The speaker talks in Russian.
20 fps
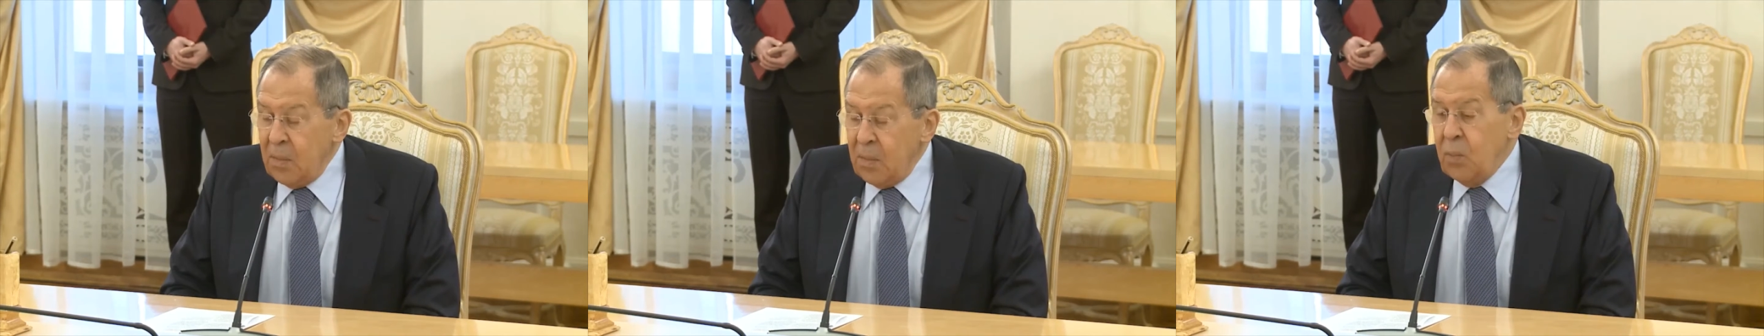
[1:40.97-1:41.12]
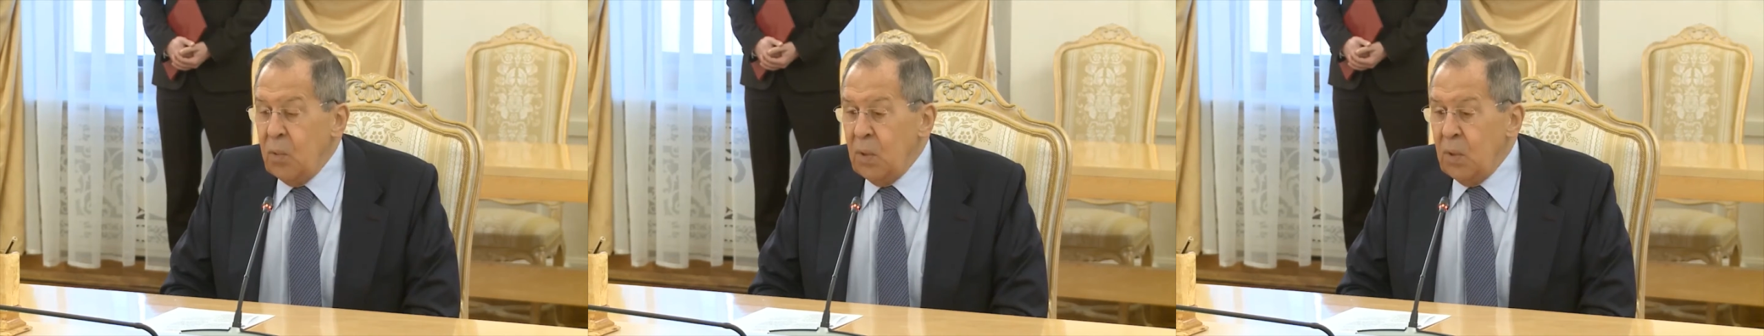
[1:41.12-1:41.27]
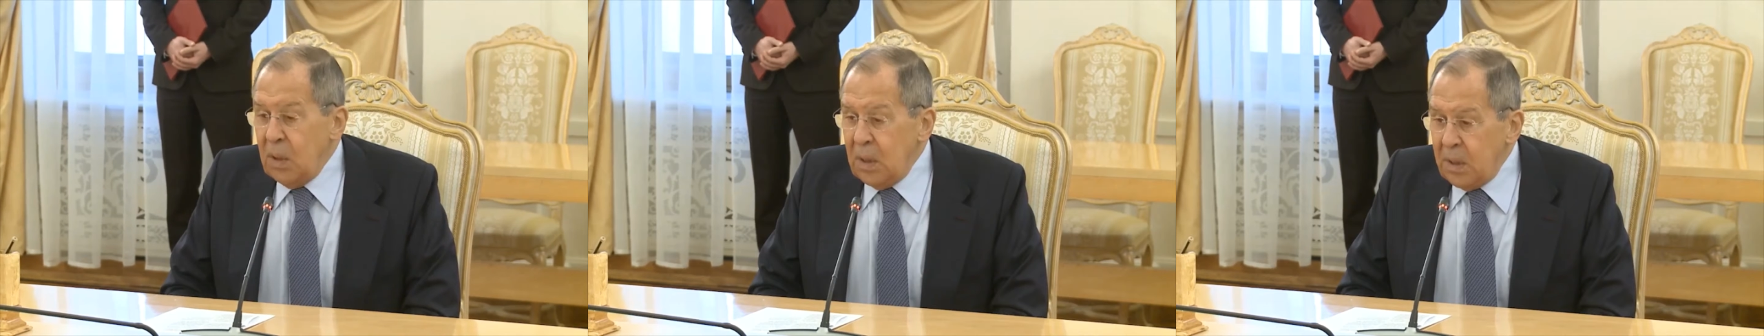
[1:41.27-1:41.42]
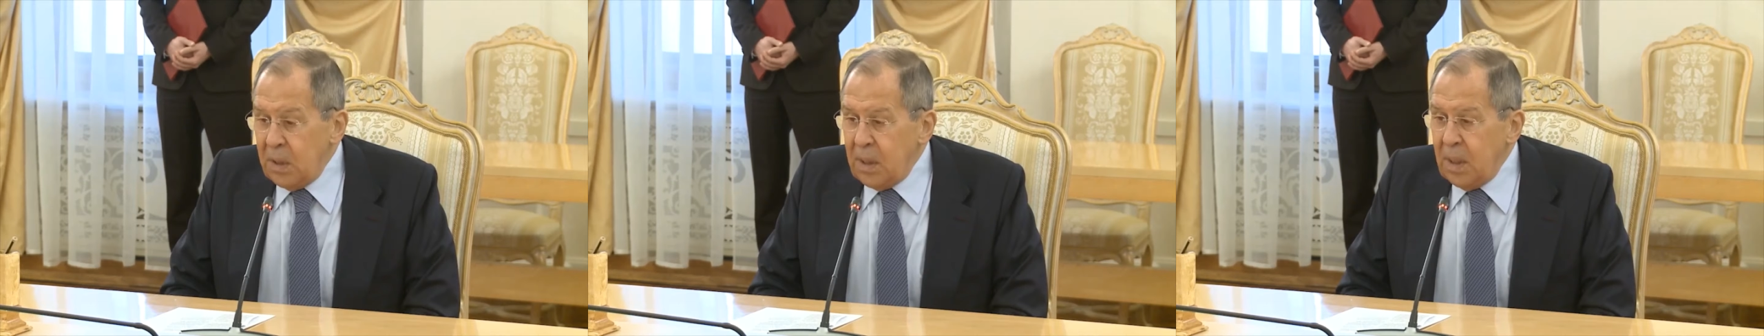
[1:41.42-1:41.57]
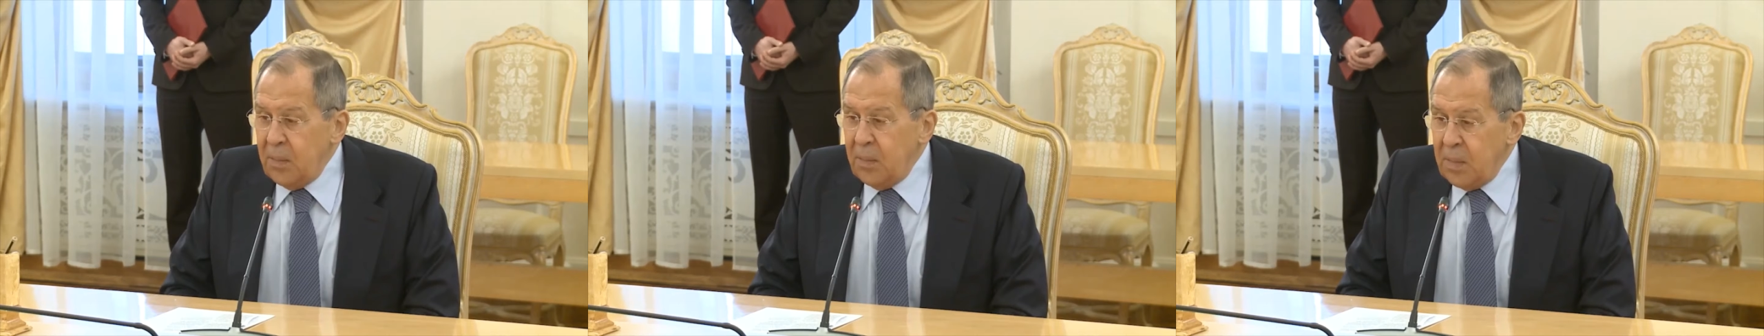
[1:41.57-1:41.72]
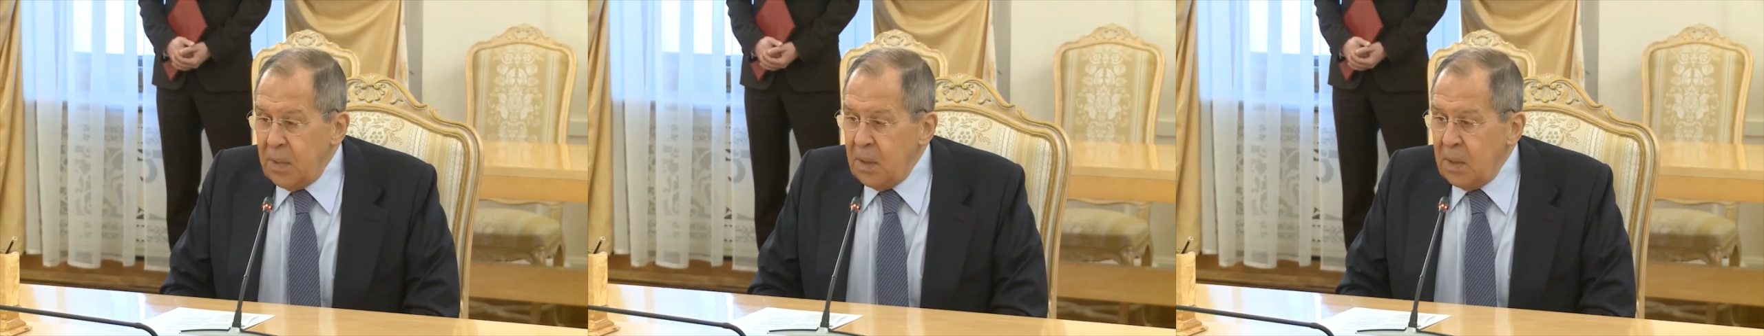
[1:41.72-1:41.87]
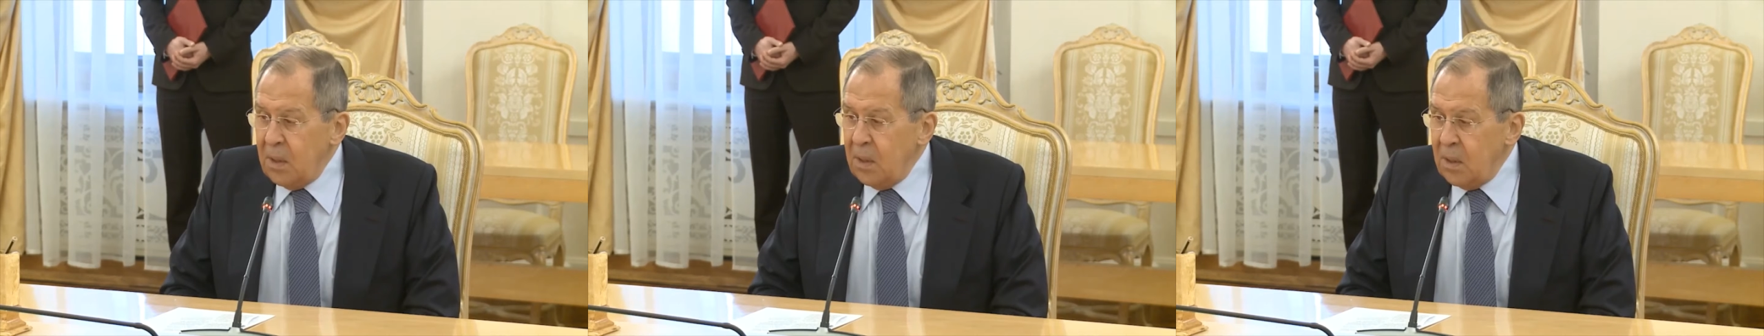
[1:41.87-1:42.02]
Работали
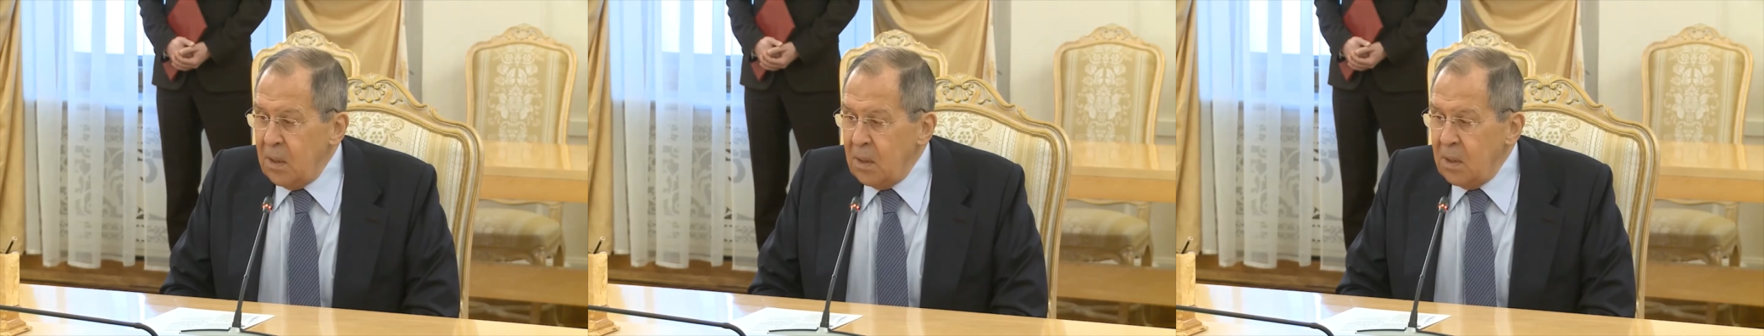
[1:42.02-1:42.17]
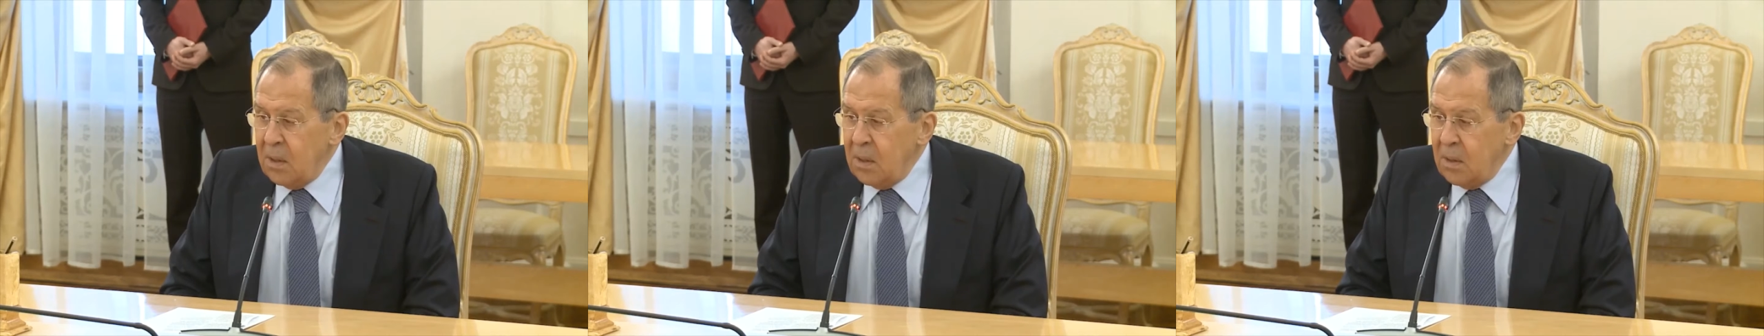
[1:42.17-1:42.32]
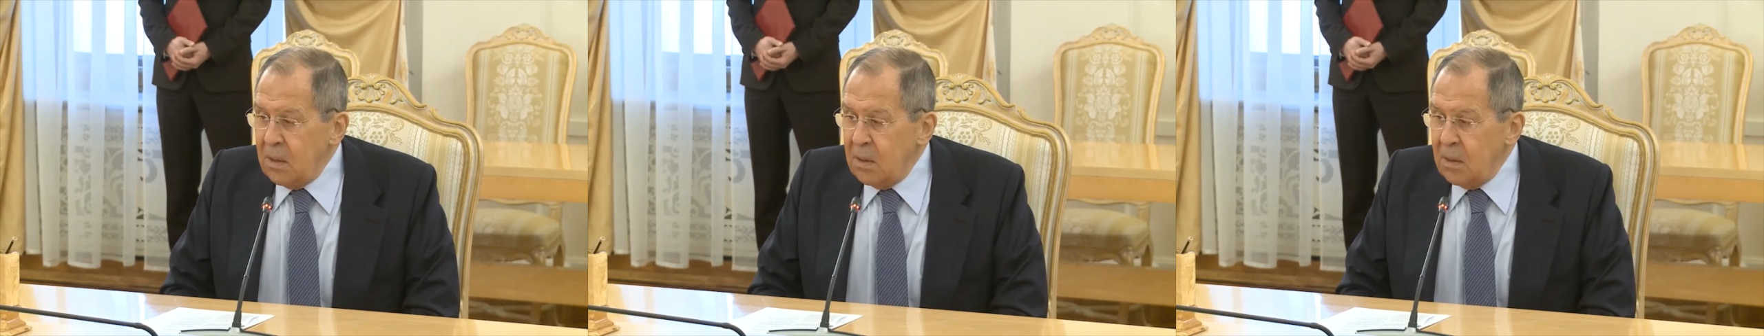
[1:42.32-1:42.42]
там и